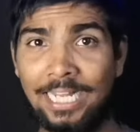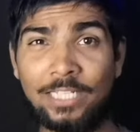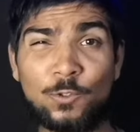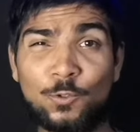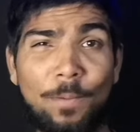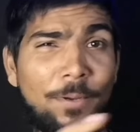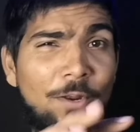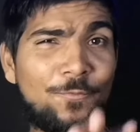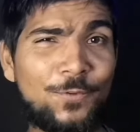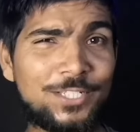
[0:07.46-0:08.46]
हाँ दोस्तों आप
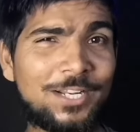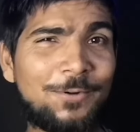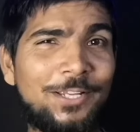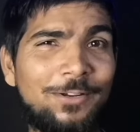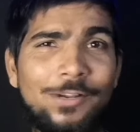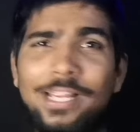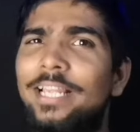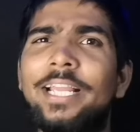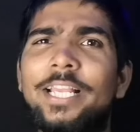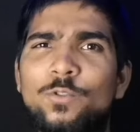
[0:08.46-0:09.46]
कंफ्यूजन हो होगी
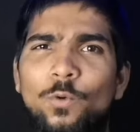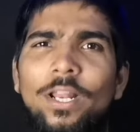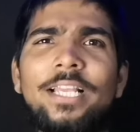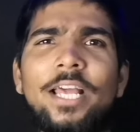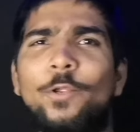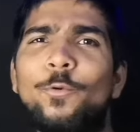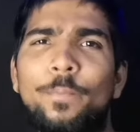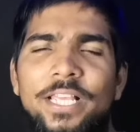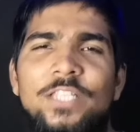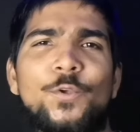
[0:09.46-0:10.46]
कि सोलह हजार क्यों
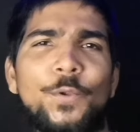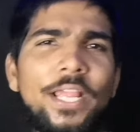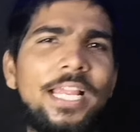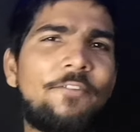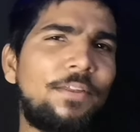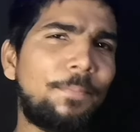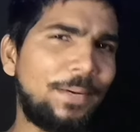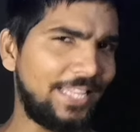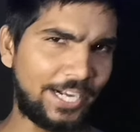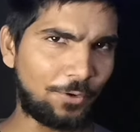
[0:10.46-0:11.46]
बीस क्यों नहीं या फिर
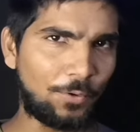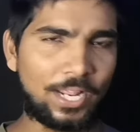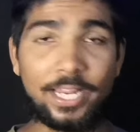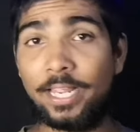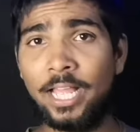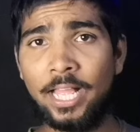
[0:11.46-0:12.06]
पंद्रह क्यों नहीं